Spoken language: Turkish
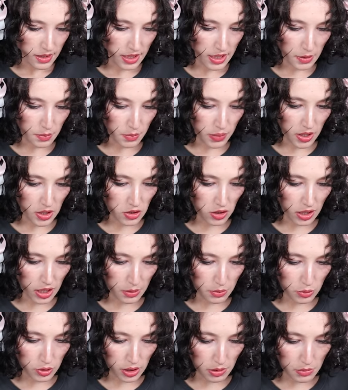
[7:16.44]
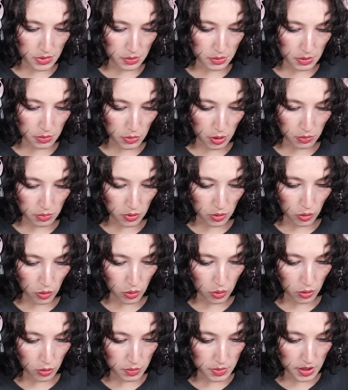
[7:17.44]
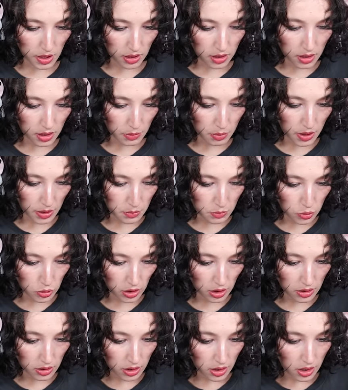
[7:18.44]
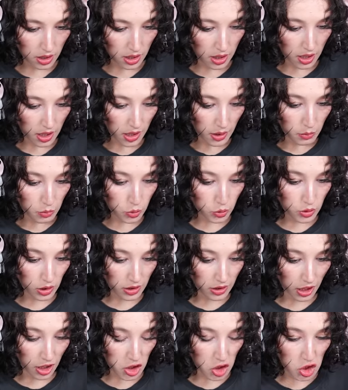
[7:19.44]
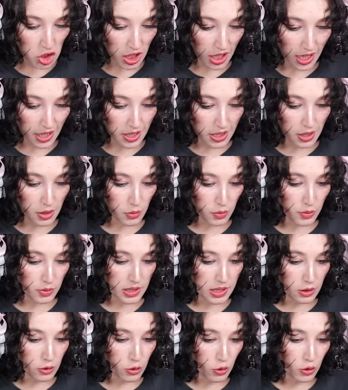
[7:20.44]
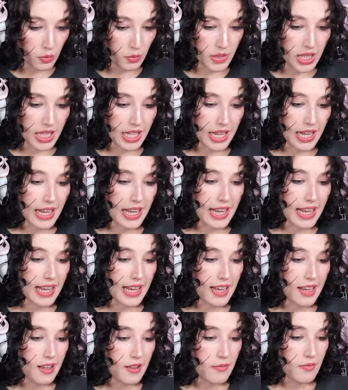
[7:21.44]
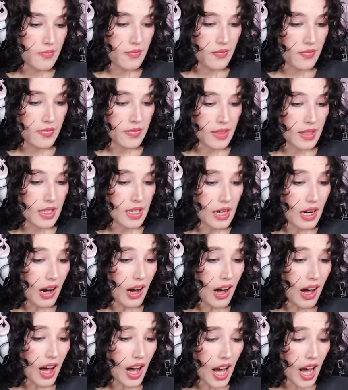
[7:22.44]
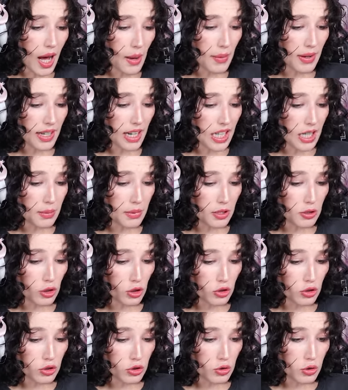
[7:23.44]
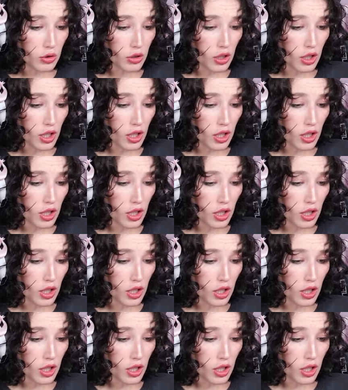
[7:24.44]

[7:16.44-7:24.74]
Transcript: Kayıp parçalar burada mı bilmiyorum. Oo bir dakika bak buradan. Buradan aşağı iniyor biliyorum yine. Aa bak arabanın öküsü.